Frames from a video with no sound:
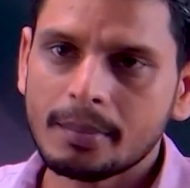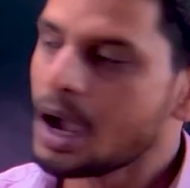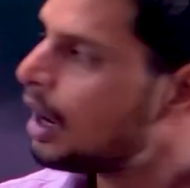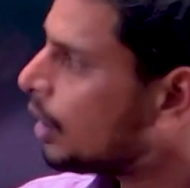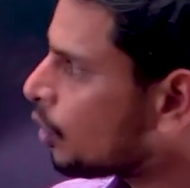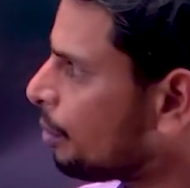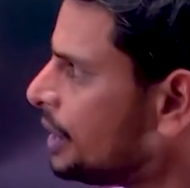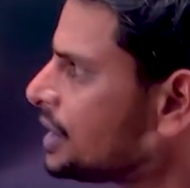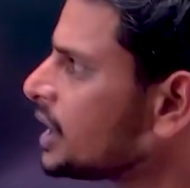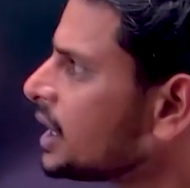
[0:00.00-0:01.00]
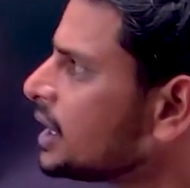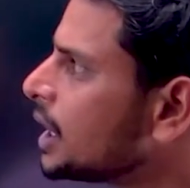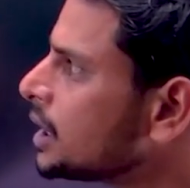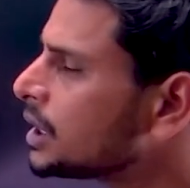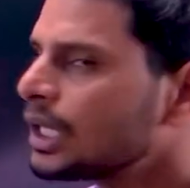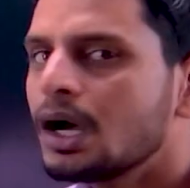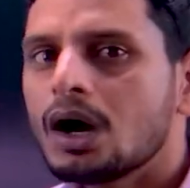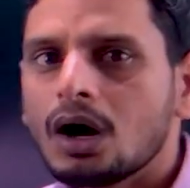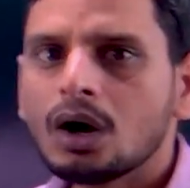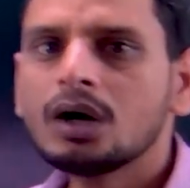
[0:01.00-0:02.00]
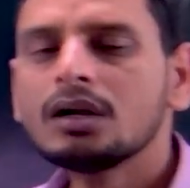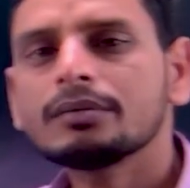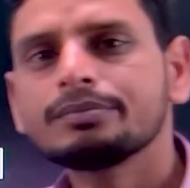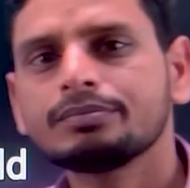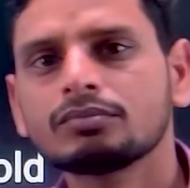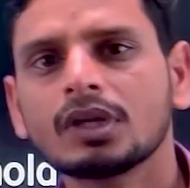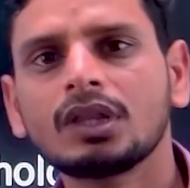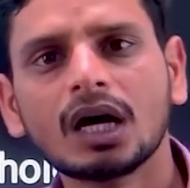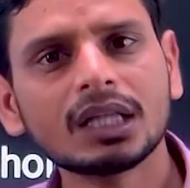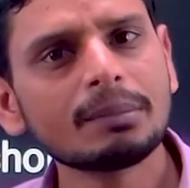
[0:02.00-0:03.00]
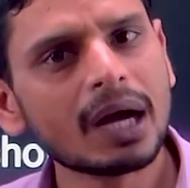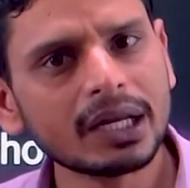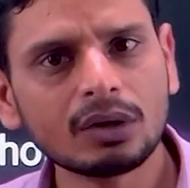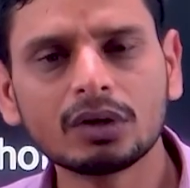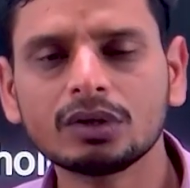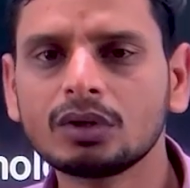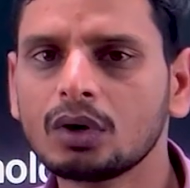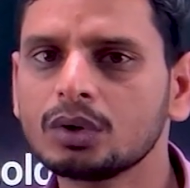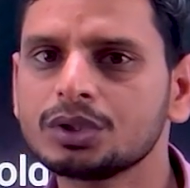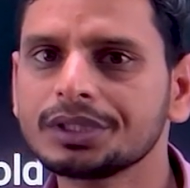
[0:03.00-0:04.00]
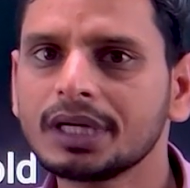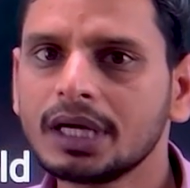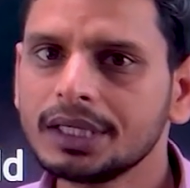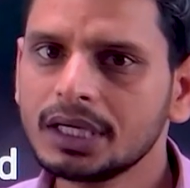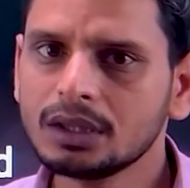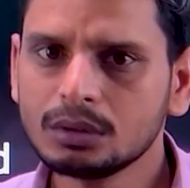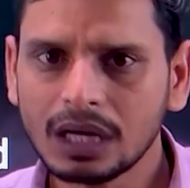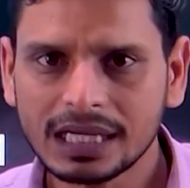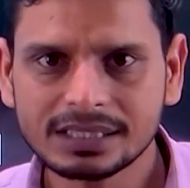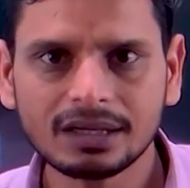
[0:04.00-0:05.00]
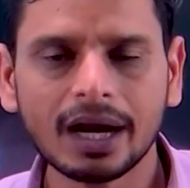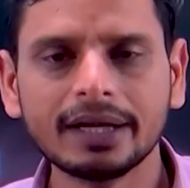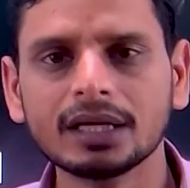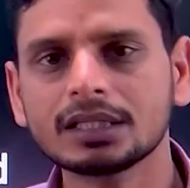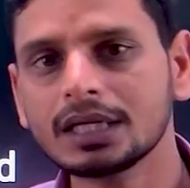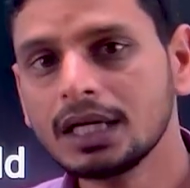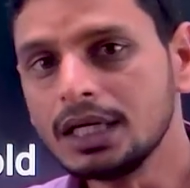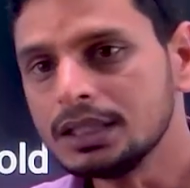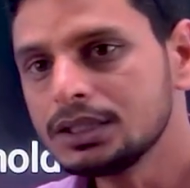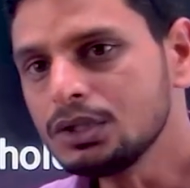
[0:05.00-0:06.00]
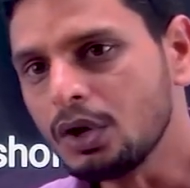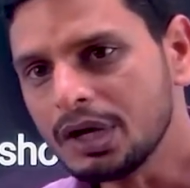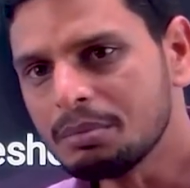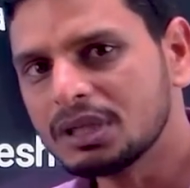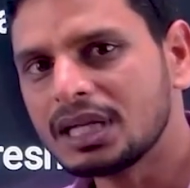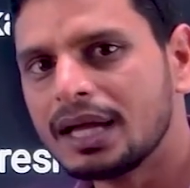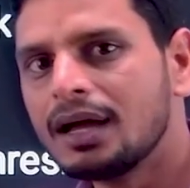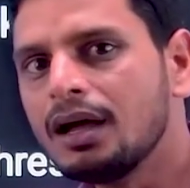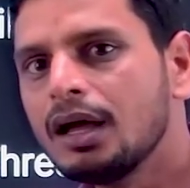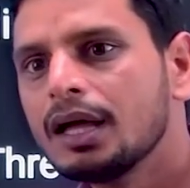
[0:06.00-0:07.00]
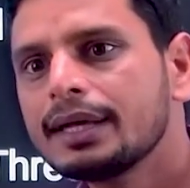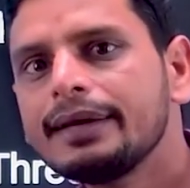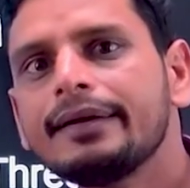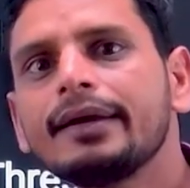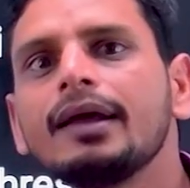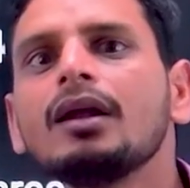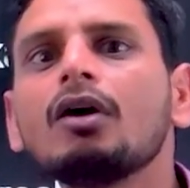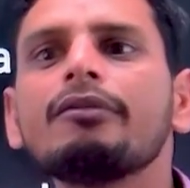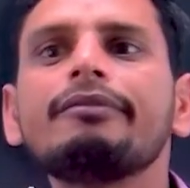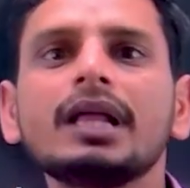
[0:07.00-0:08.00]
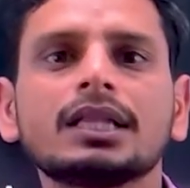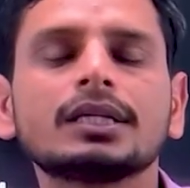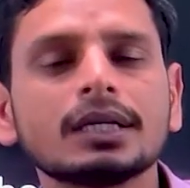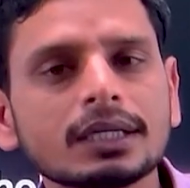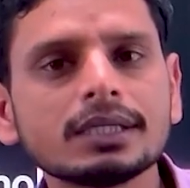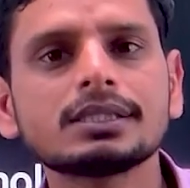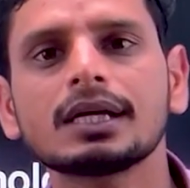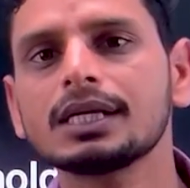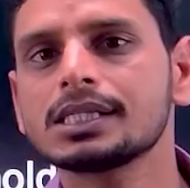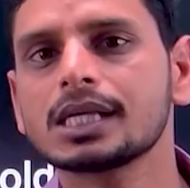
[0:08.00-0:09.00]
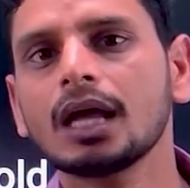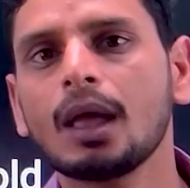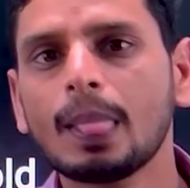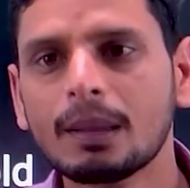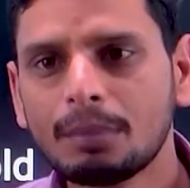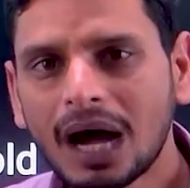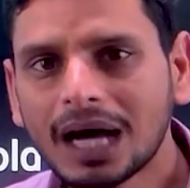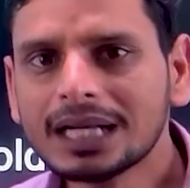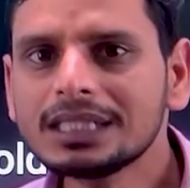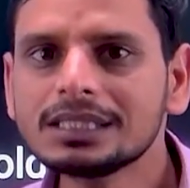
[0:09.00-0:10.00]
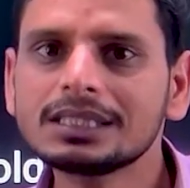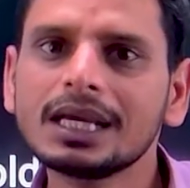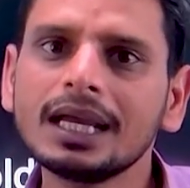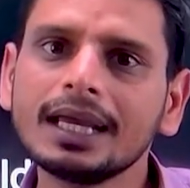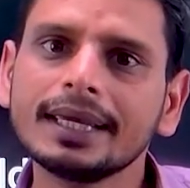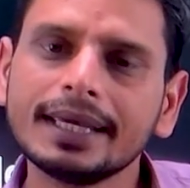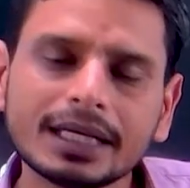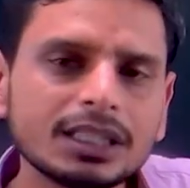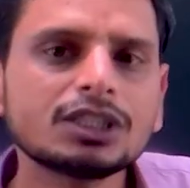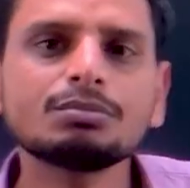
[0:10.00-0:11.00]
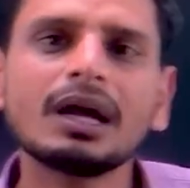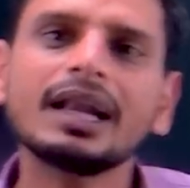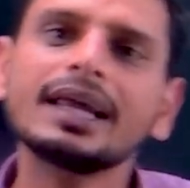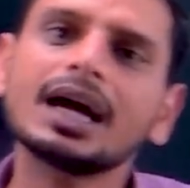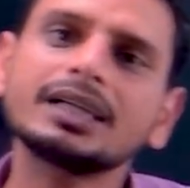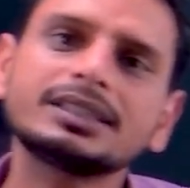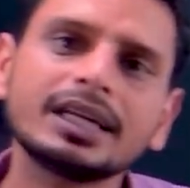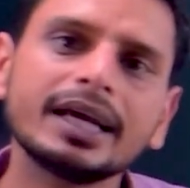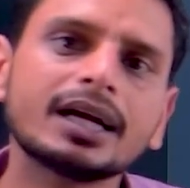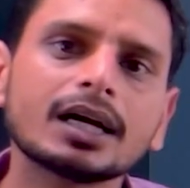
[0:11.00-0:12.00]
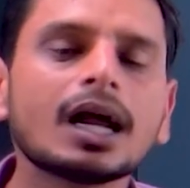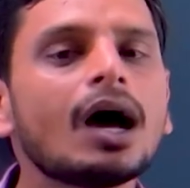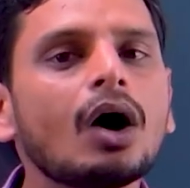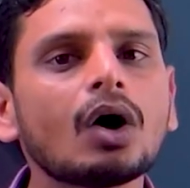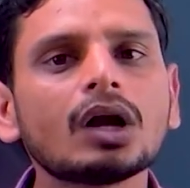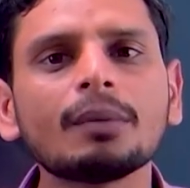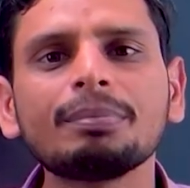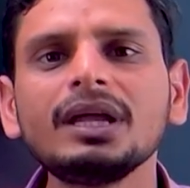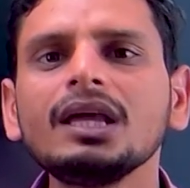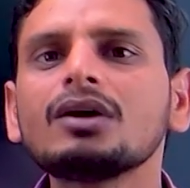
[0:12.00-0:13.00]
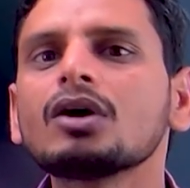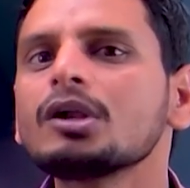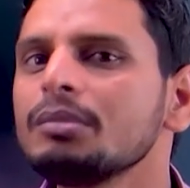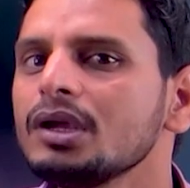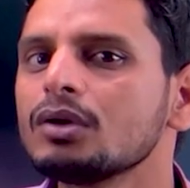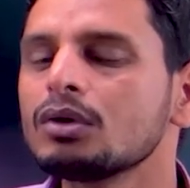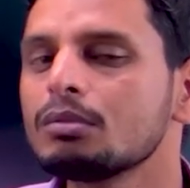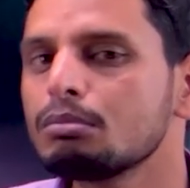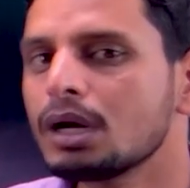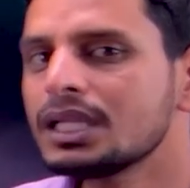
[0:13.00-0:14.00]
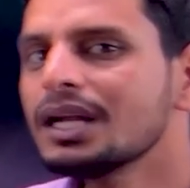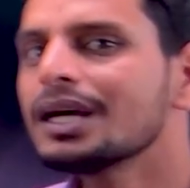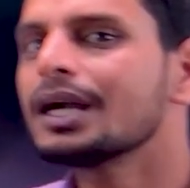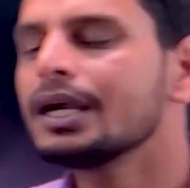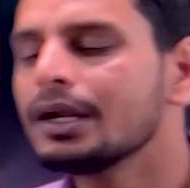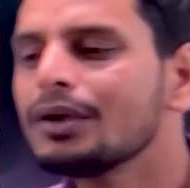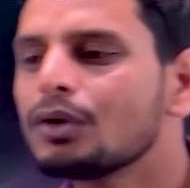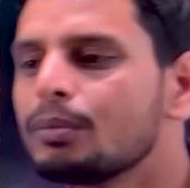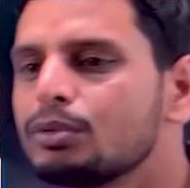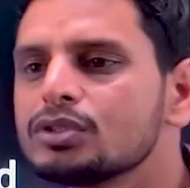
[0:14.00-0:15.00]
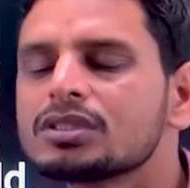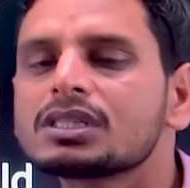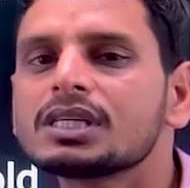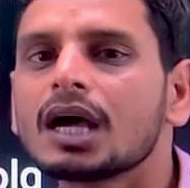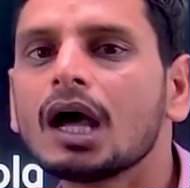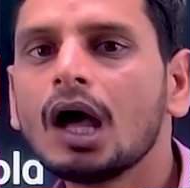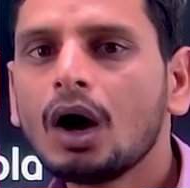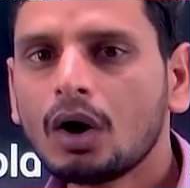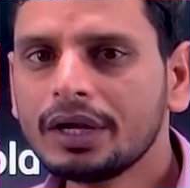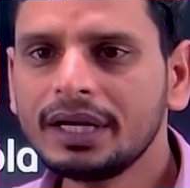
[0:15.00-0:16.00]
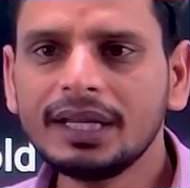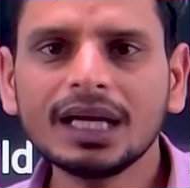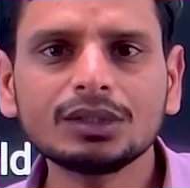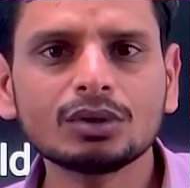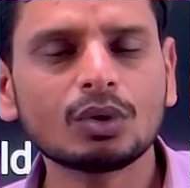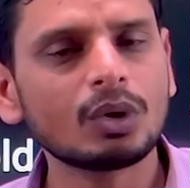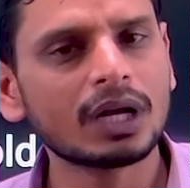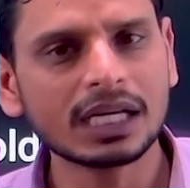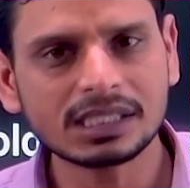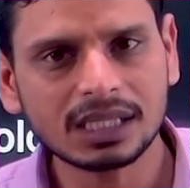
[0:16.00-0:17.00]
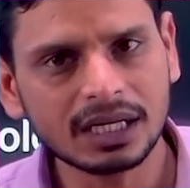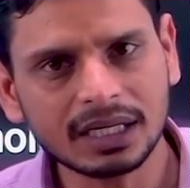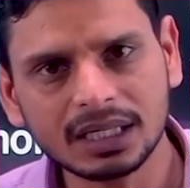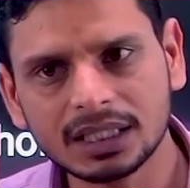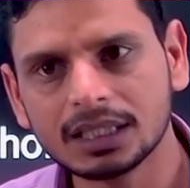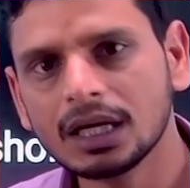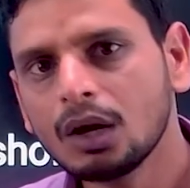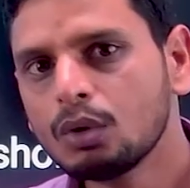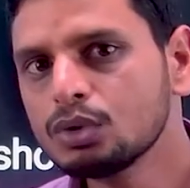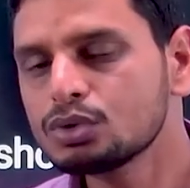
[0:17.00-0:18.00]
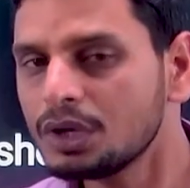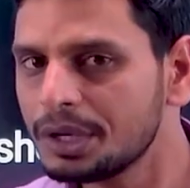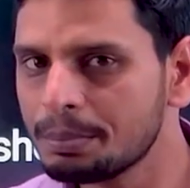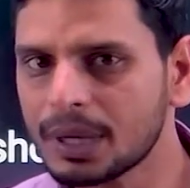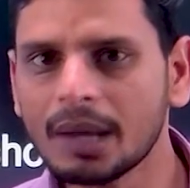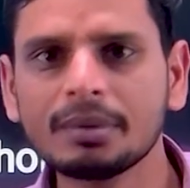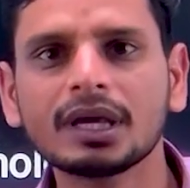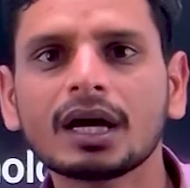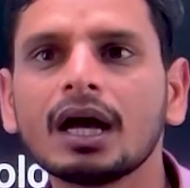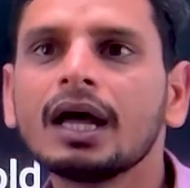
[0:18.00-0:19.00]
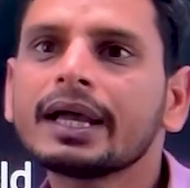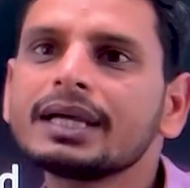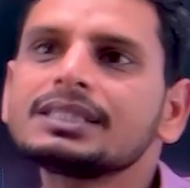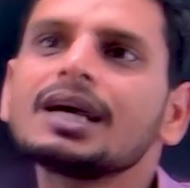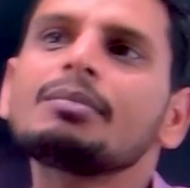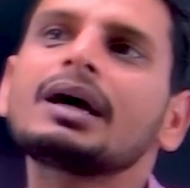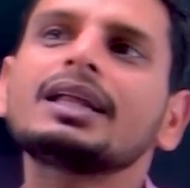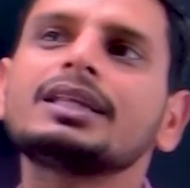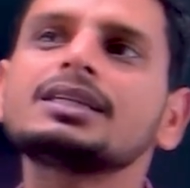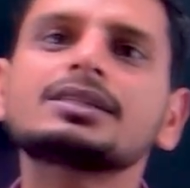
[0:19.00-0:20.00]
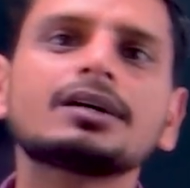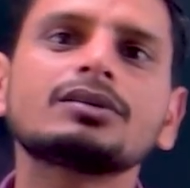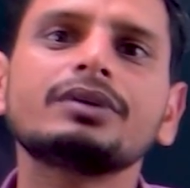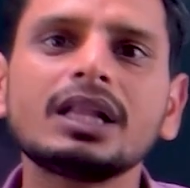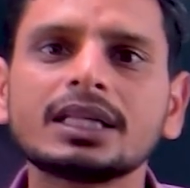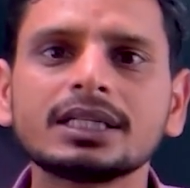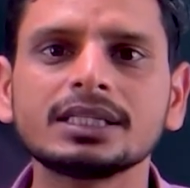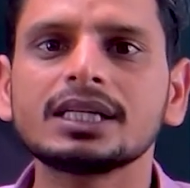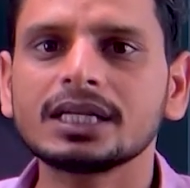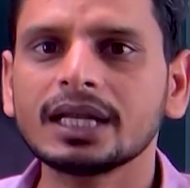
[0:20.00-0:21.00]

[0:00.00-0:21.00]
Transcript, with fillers: रोमेश चंद्र दत्त और दादा भाई नौरोजी ये दो ऐसे राइटर थे जिन्होंने बताया कि ड्रेन ऑफ वेल्थ किस तरह से भारत से इंग्लिश मैन ने यहाँ से लेकर और अपनी इकोनॉमी को मदर कंट्री को बूस्ट किया और इंडिया जो कोलोनाइज कंट्री थी उसको डिप्राइव किया कैसे हमारे देश का जो वेल्थ है धीरे धीरे